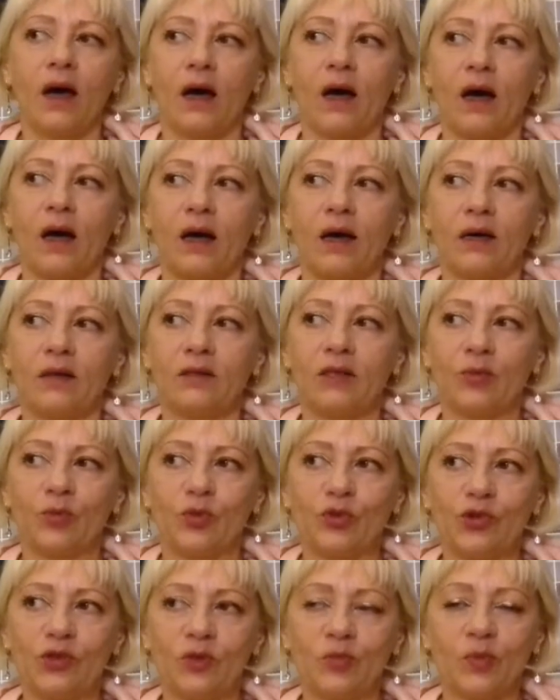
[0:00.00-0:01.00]
а,
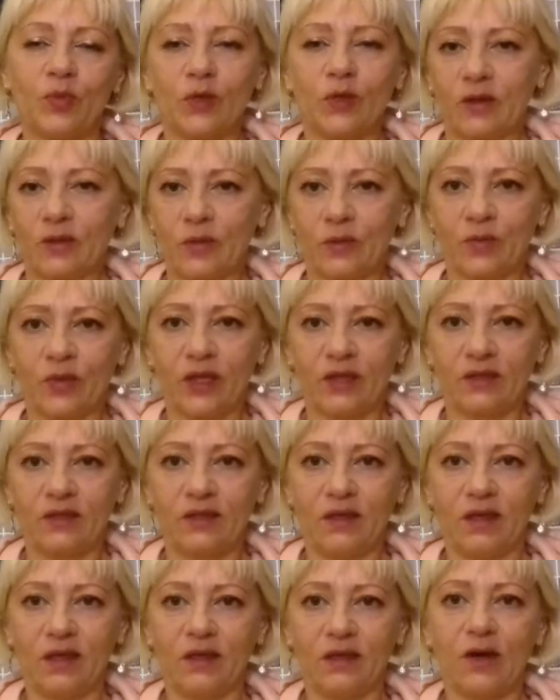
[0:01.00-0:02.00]
допустим,
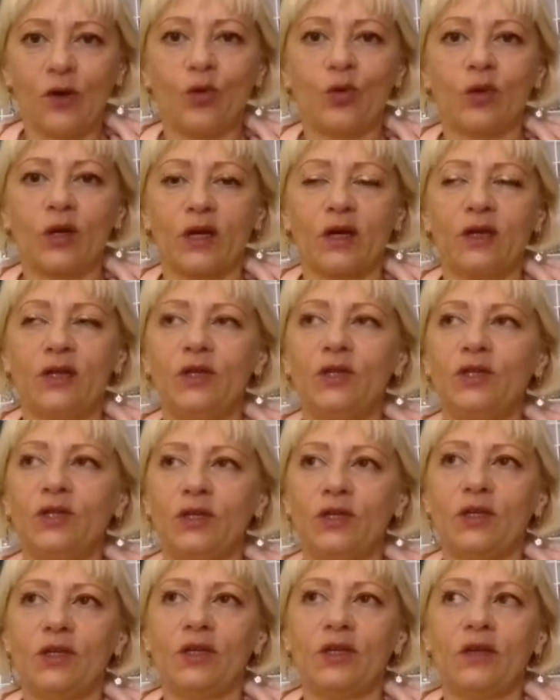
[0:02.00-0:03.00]
платили на
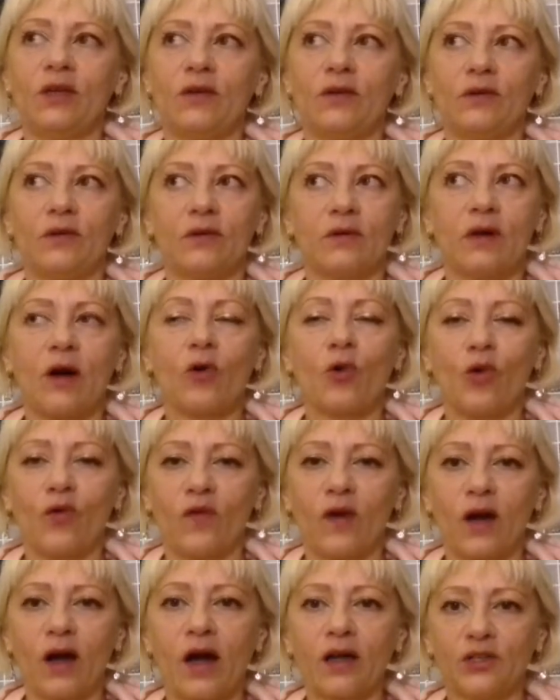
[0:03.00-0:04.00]
Украине и
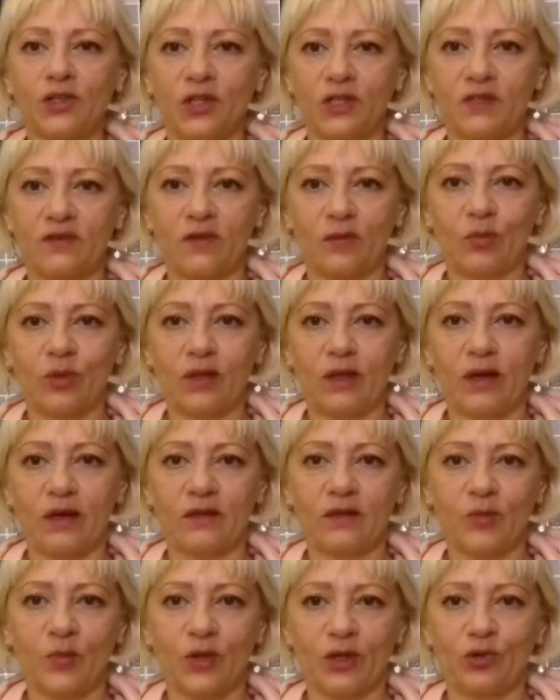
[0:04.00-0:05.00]
какого качества была
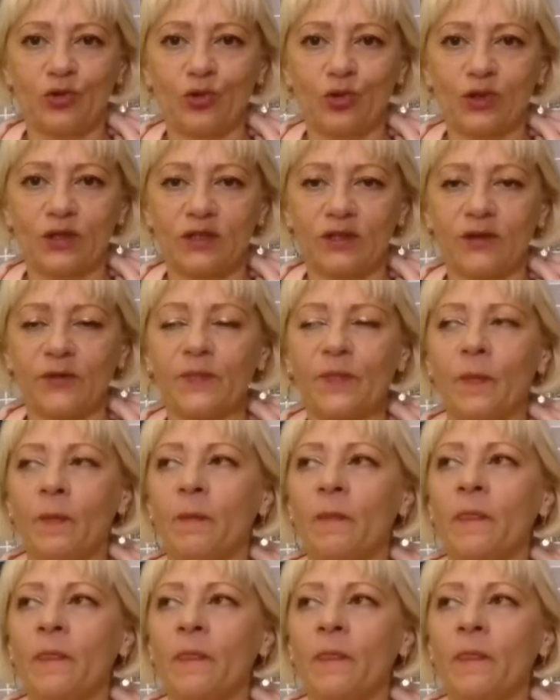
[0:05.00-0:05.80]
эта продукция.